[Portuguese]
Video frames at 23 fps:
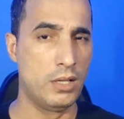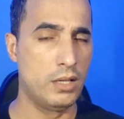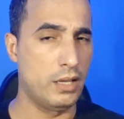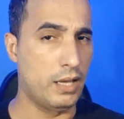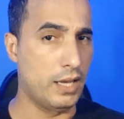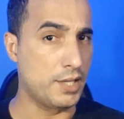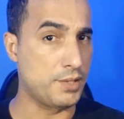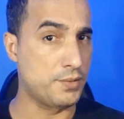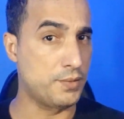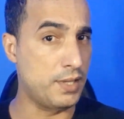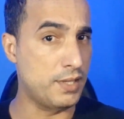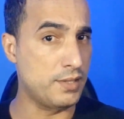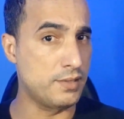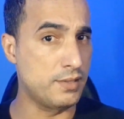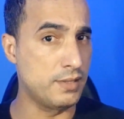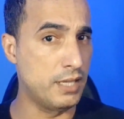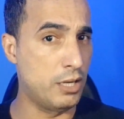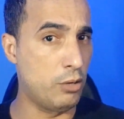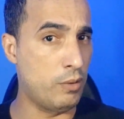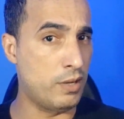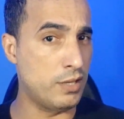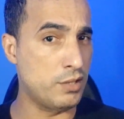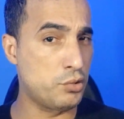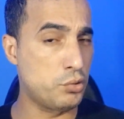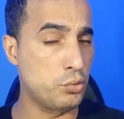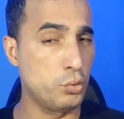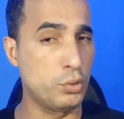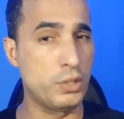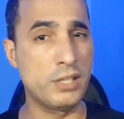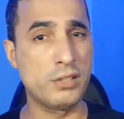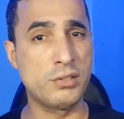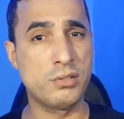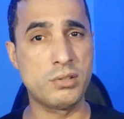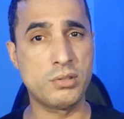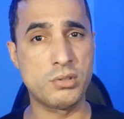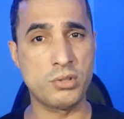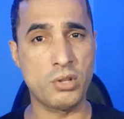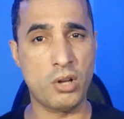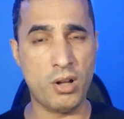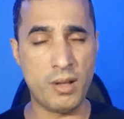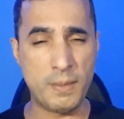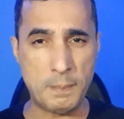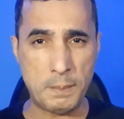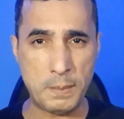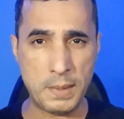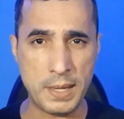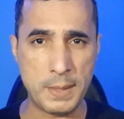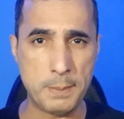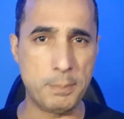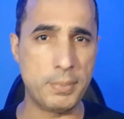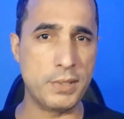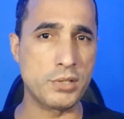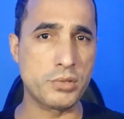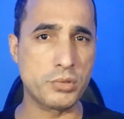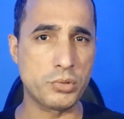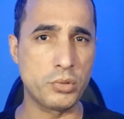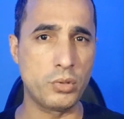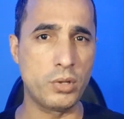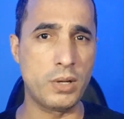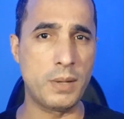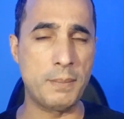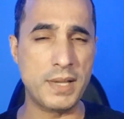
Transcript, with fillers: Às vezes não ajuda só a minha pessoa,